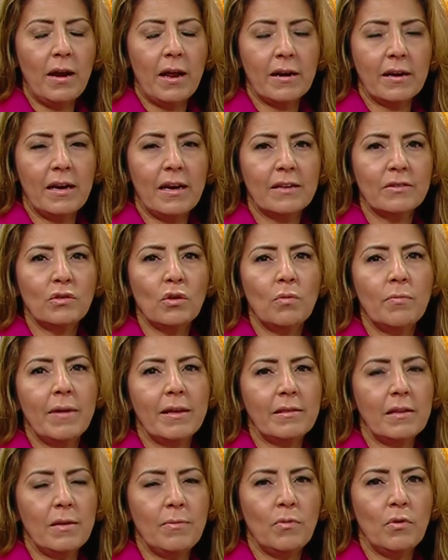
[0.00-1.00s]
la relación
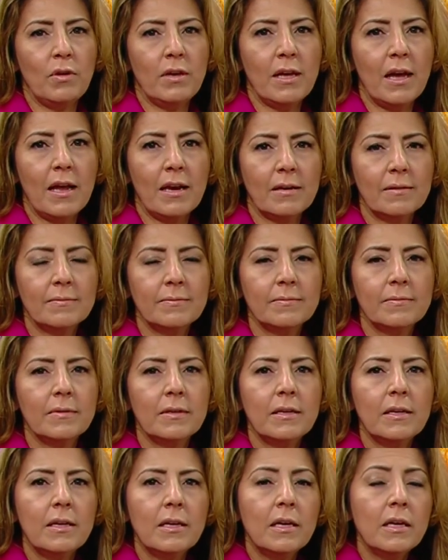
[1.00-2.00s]
matrimonial.
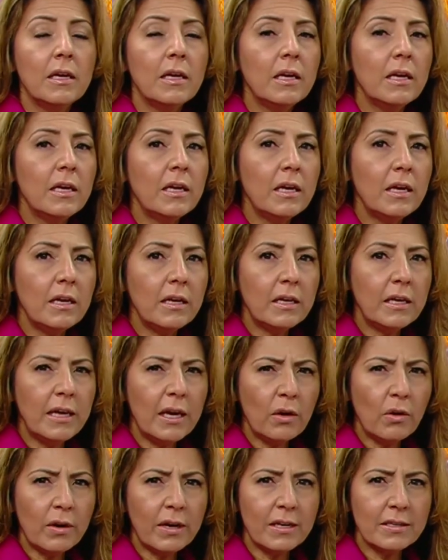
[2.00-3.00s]

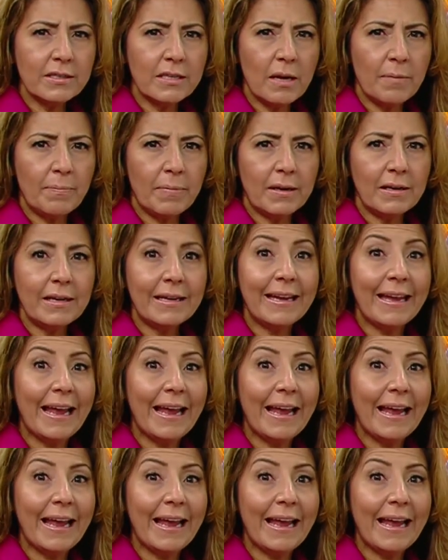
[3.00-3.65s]
Quiero que sepan